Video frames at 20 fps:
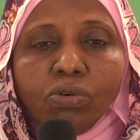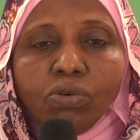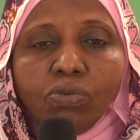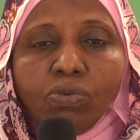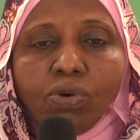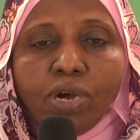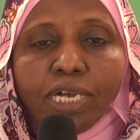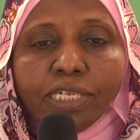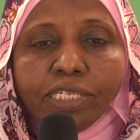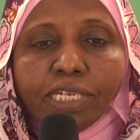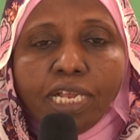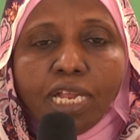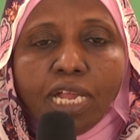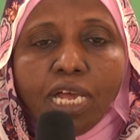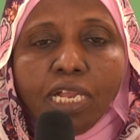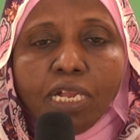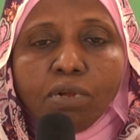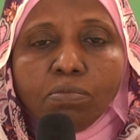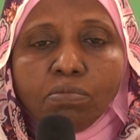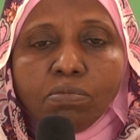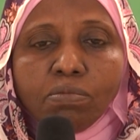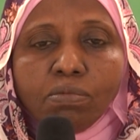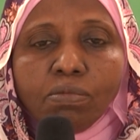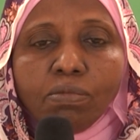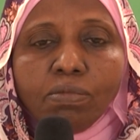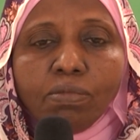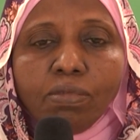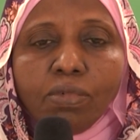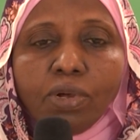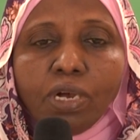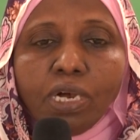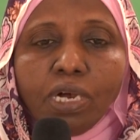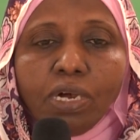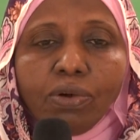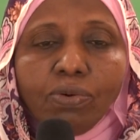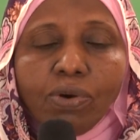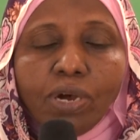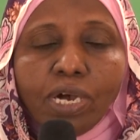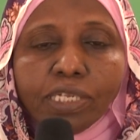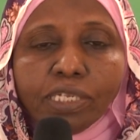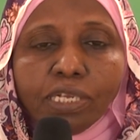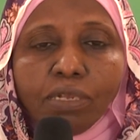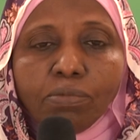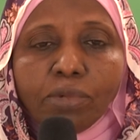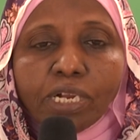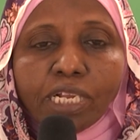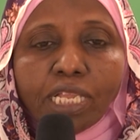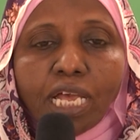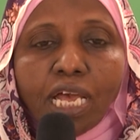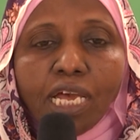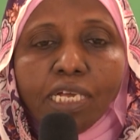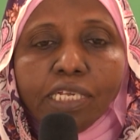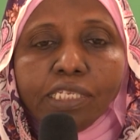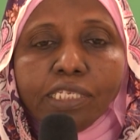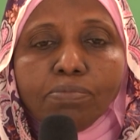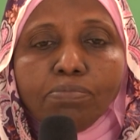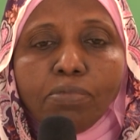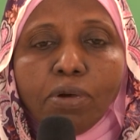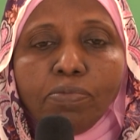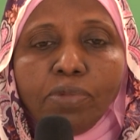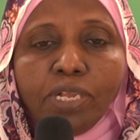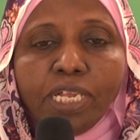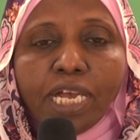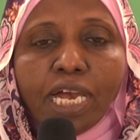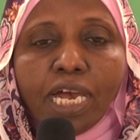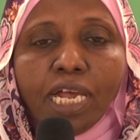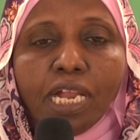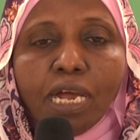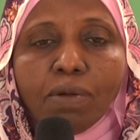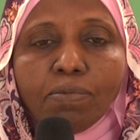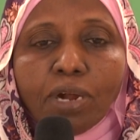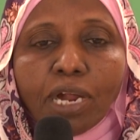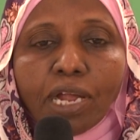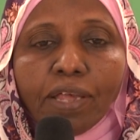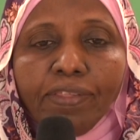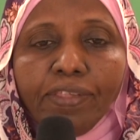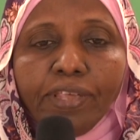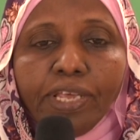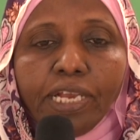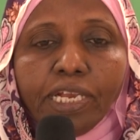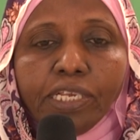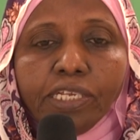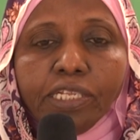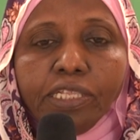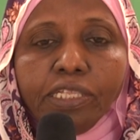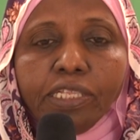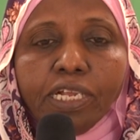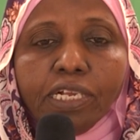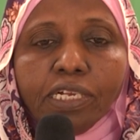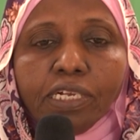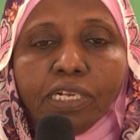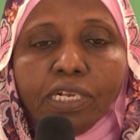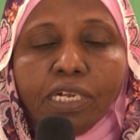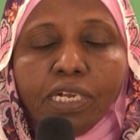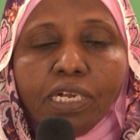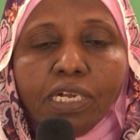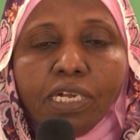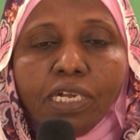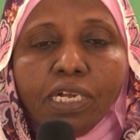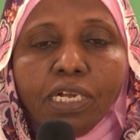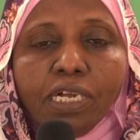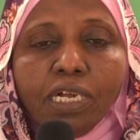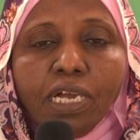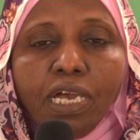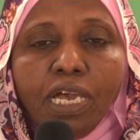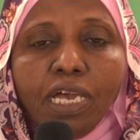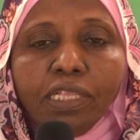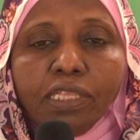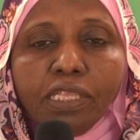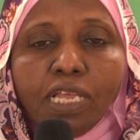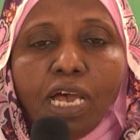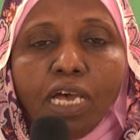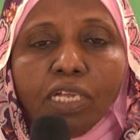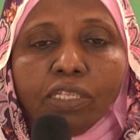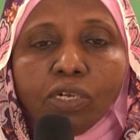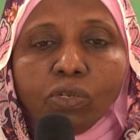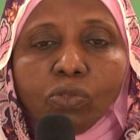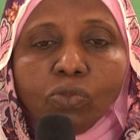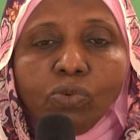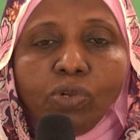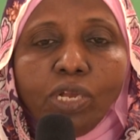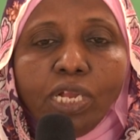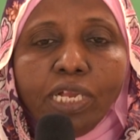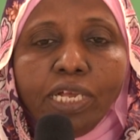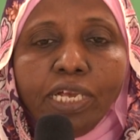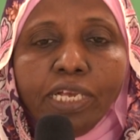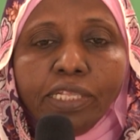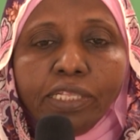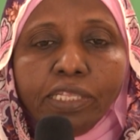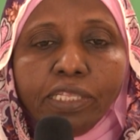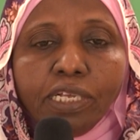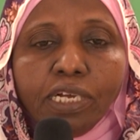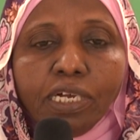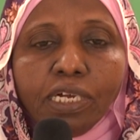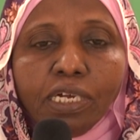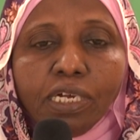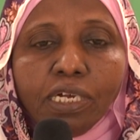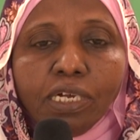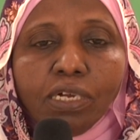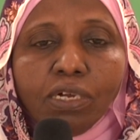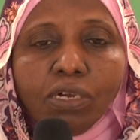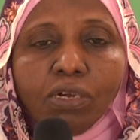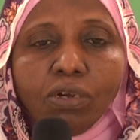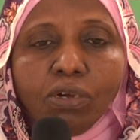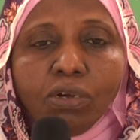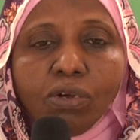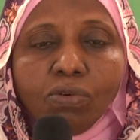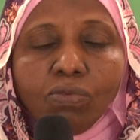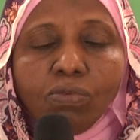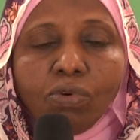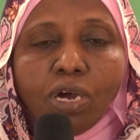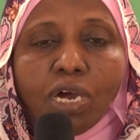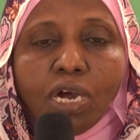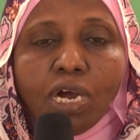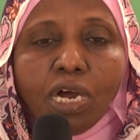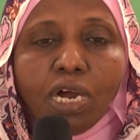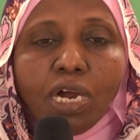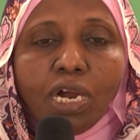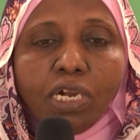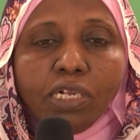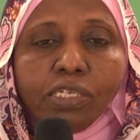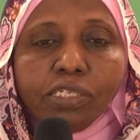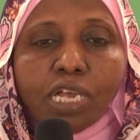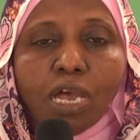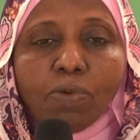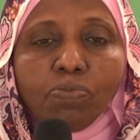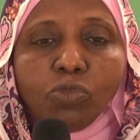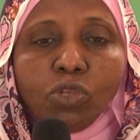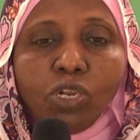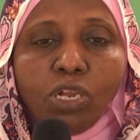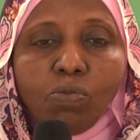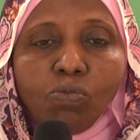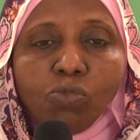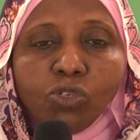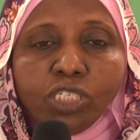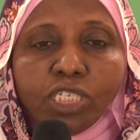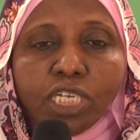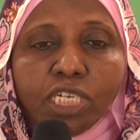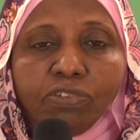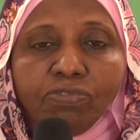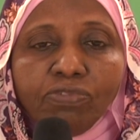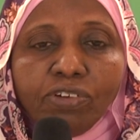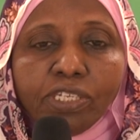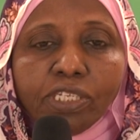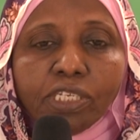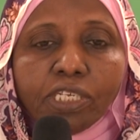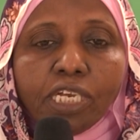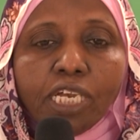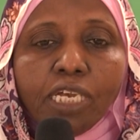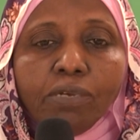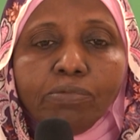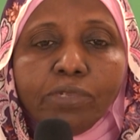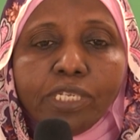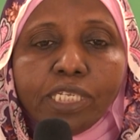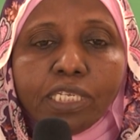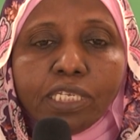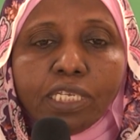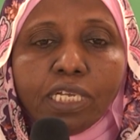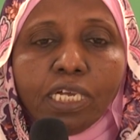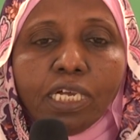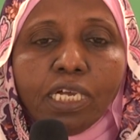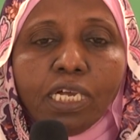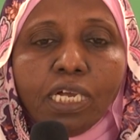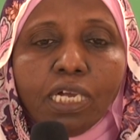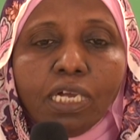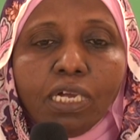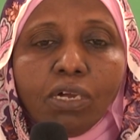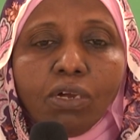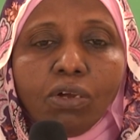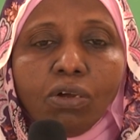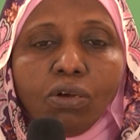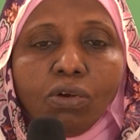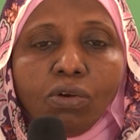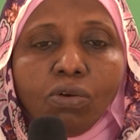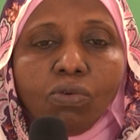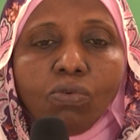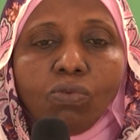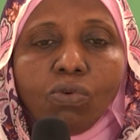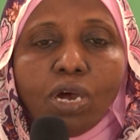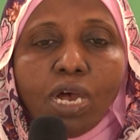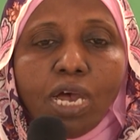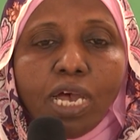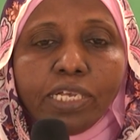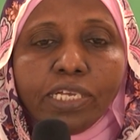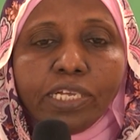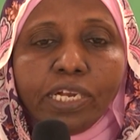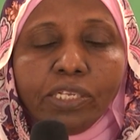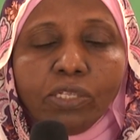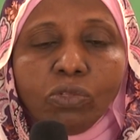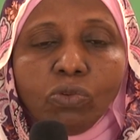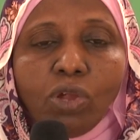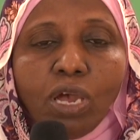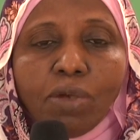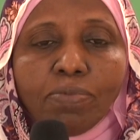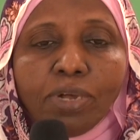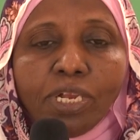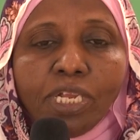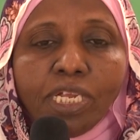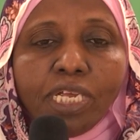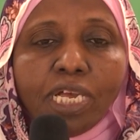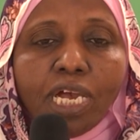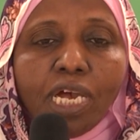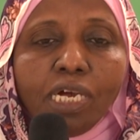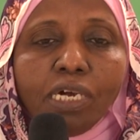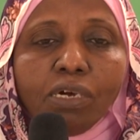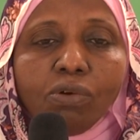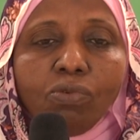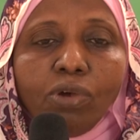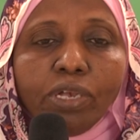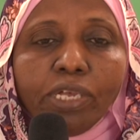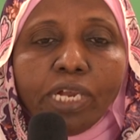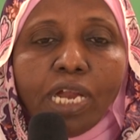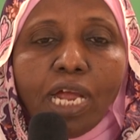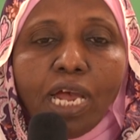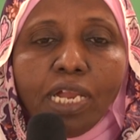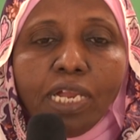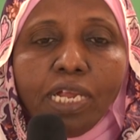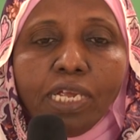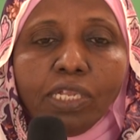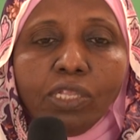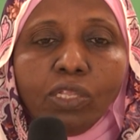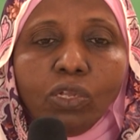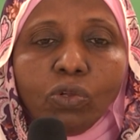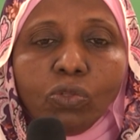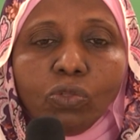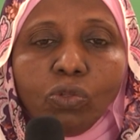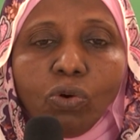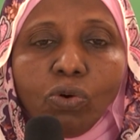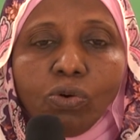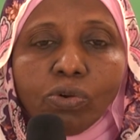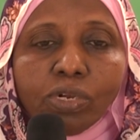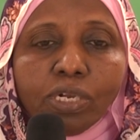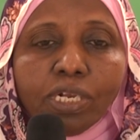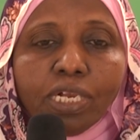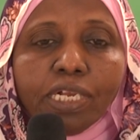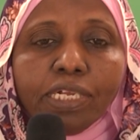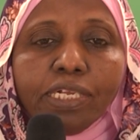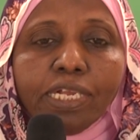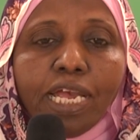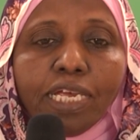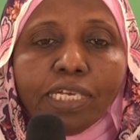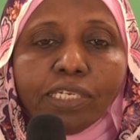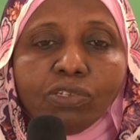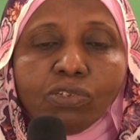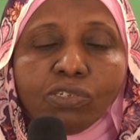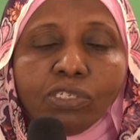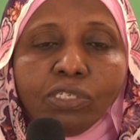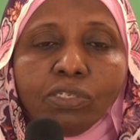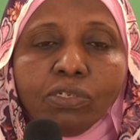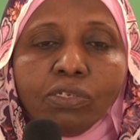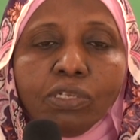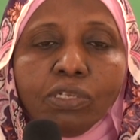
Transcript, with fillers: وهذا الألم آه، وهذا المرض سبب لي آلاما كثيرة جدا حتى حضرت للهند وذهبت للمستشفى كيمس وأجريت العملية وأجراها لي الدكتور نايسون